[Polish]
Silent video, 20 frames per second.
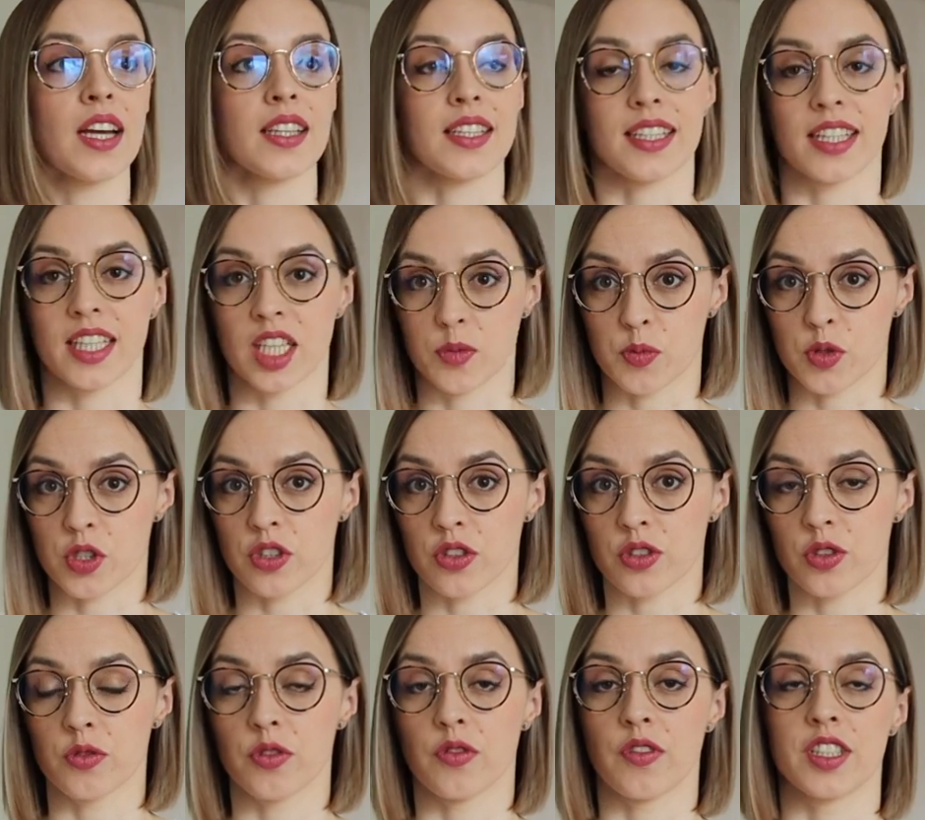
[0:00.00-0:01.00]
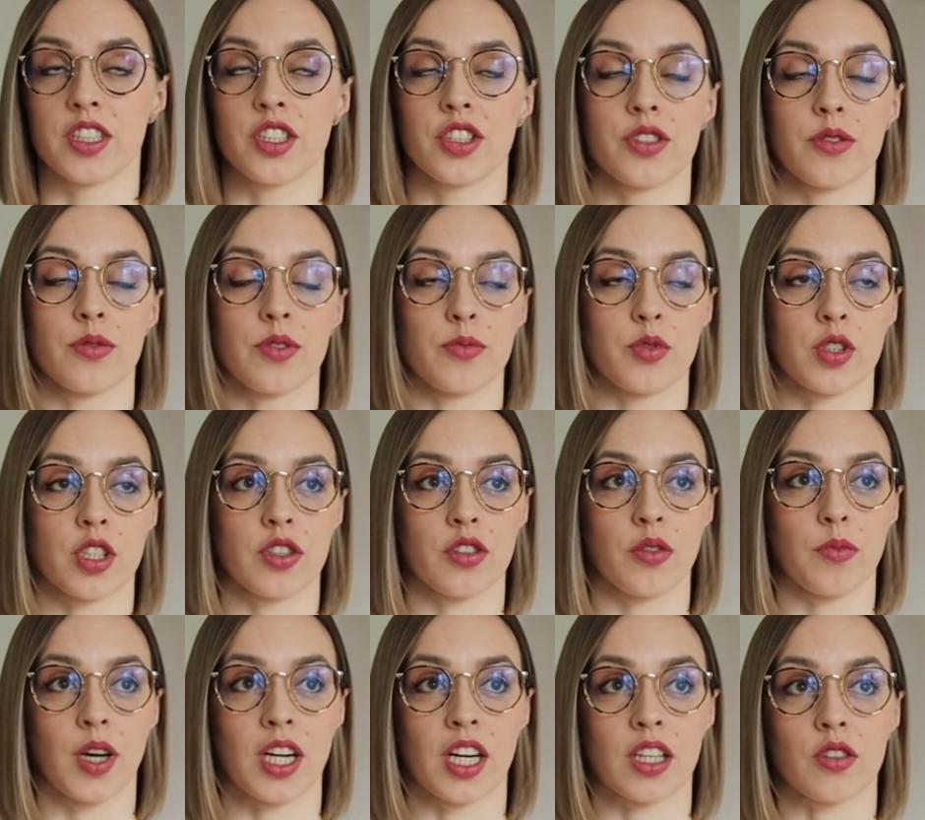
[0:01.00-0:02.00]
takie jak przygotowywanie się na przykład
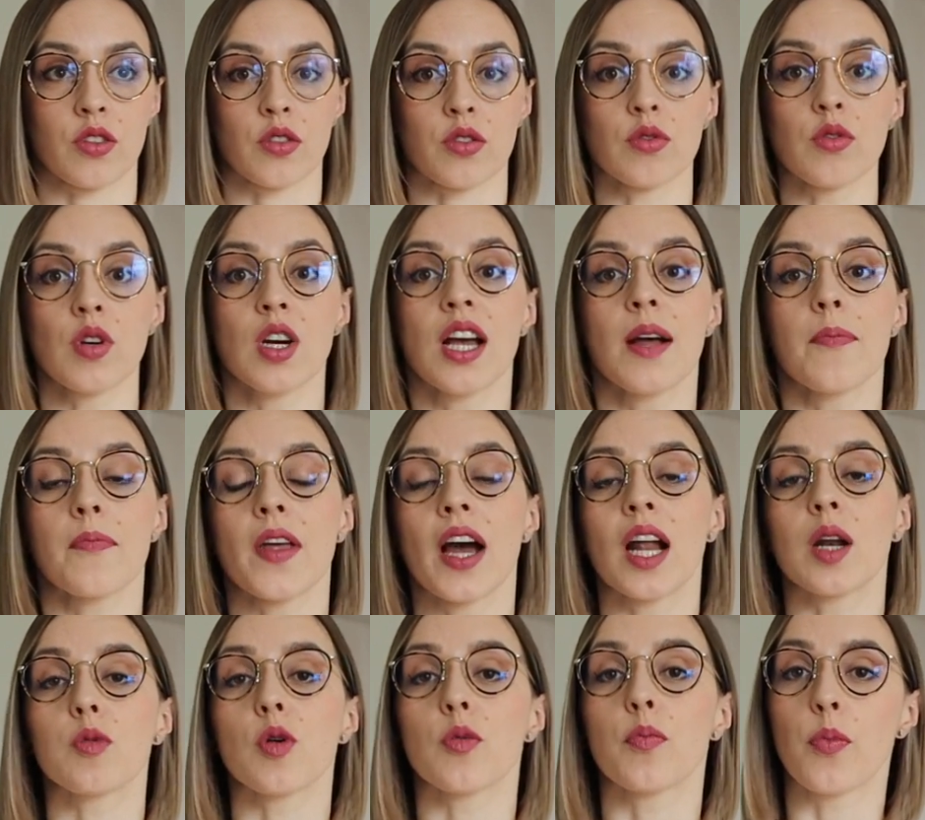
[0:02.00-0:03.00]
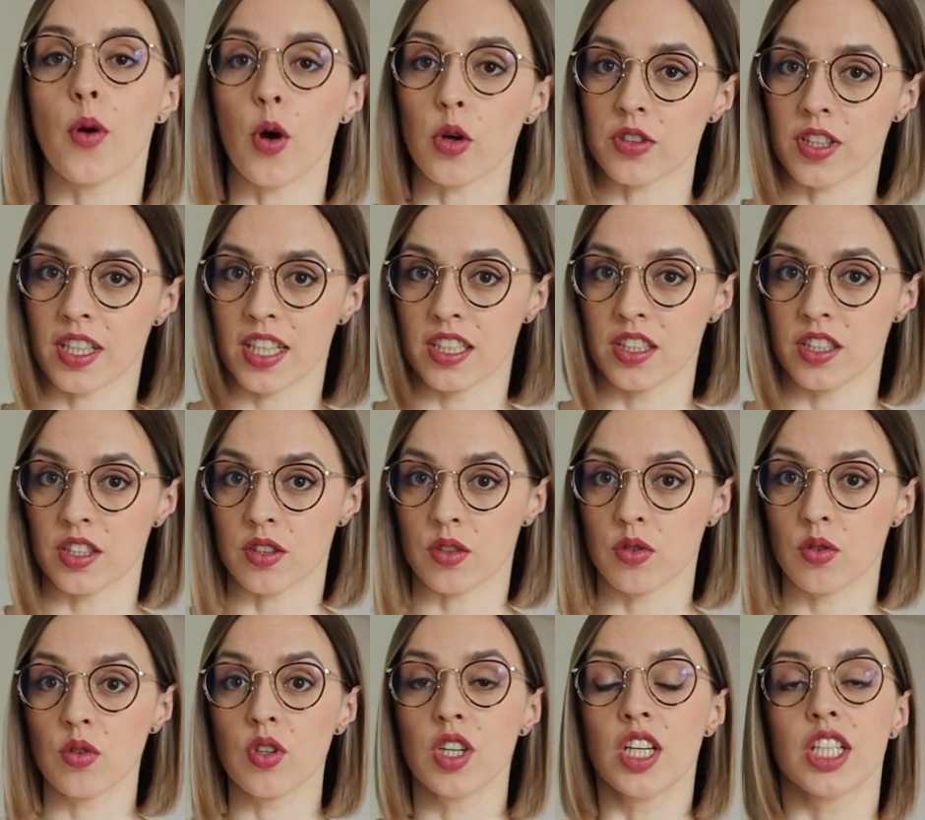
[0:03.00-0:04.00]
do maratonu, albo po
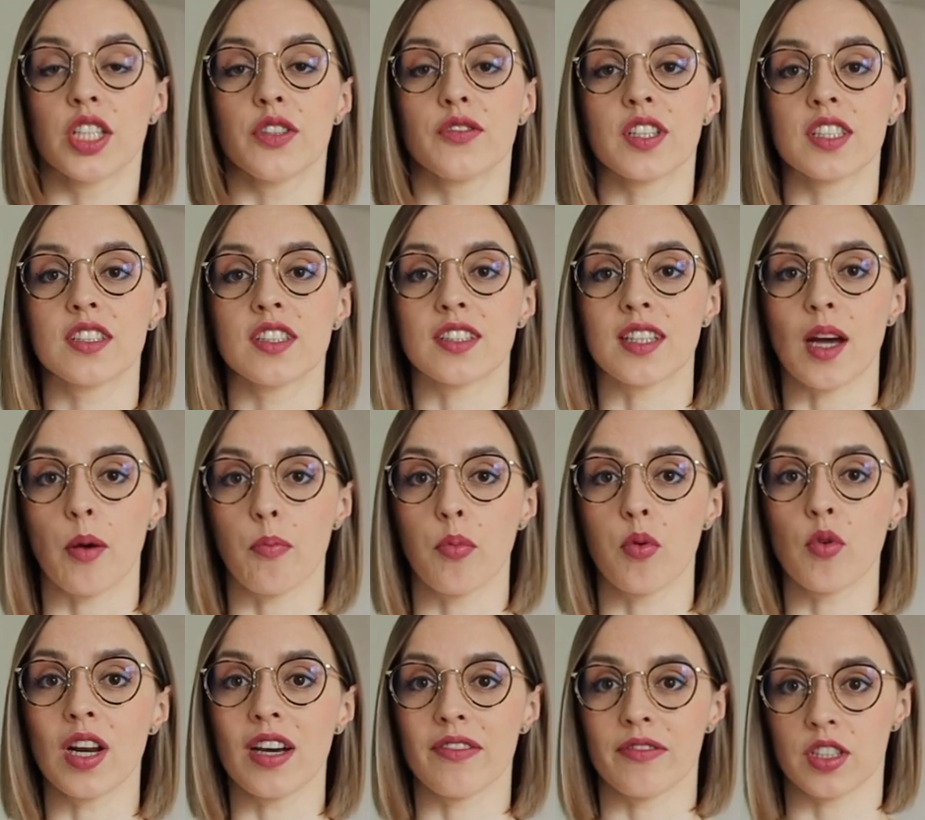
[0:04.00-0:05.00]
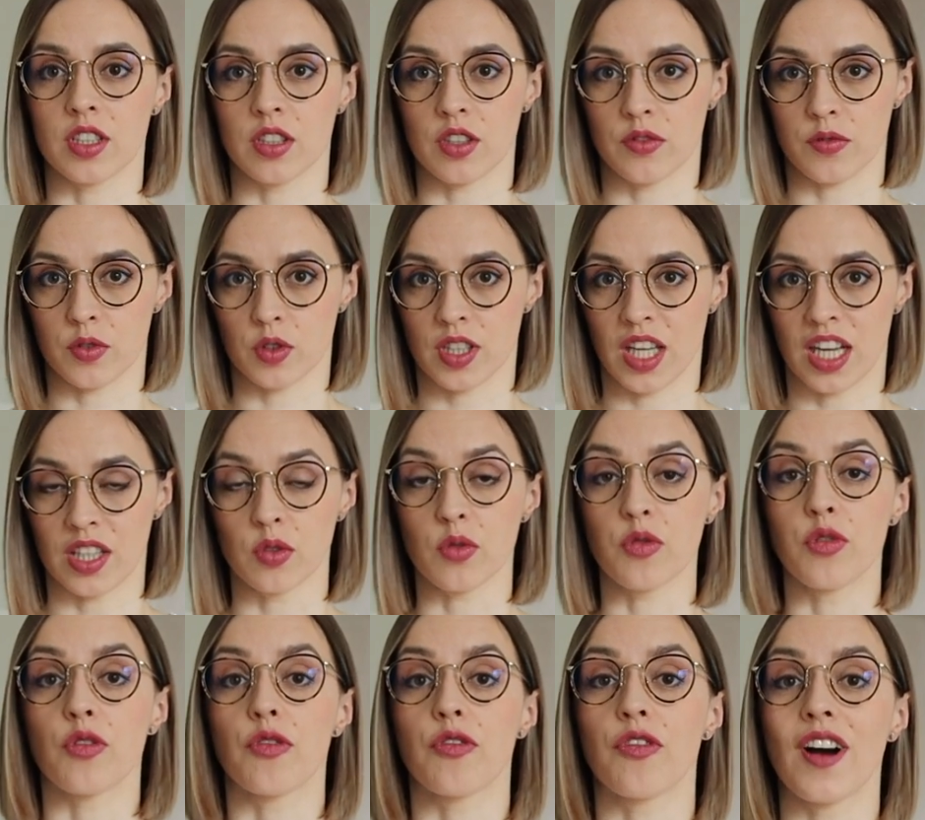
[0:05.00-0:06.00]
treningu i wtedy ta pula
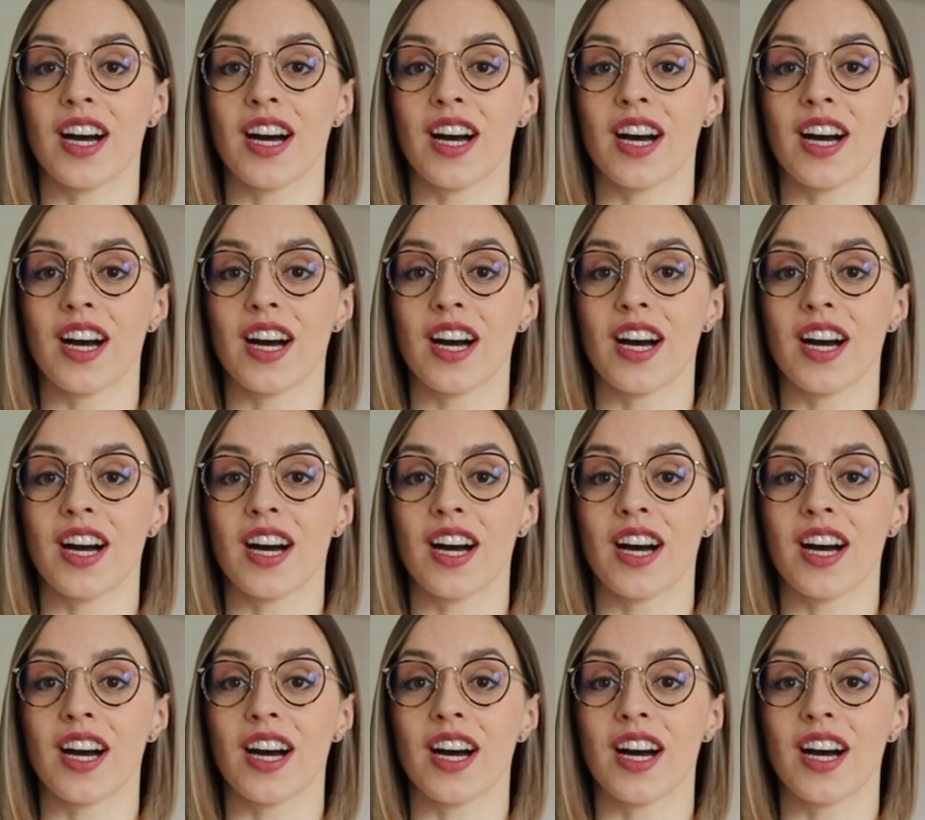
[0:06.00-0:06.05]
węglowodanów,